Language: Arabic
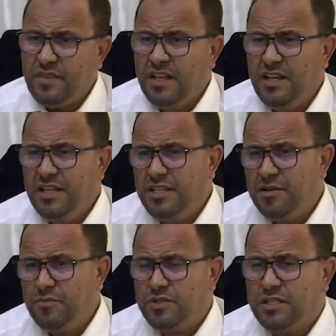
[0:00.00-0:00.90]
اللي هي
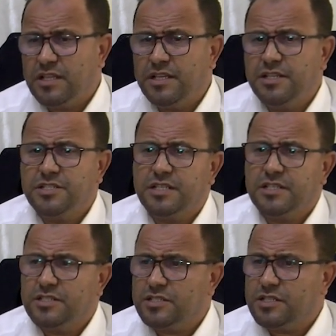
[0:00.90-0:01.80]
مده
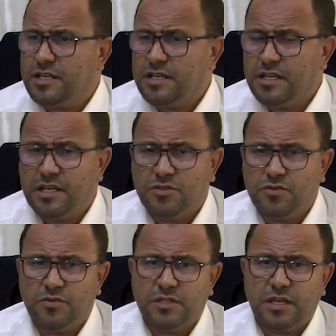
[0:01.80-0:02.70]
الانجاز ان شاء الله
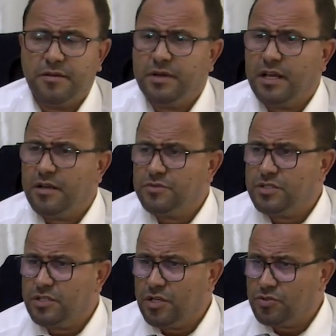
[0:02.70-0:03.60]
تكون تقريبا
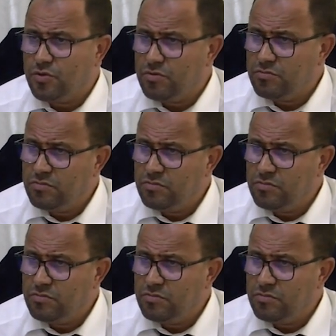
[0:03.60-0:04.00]
خمسه اشهر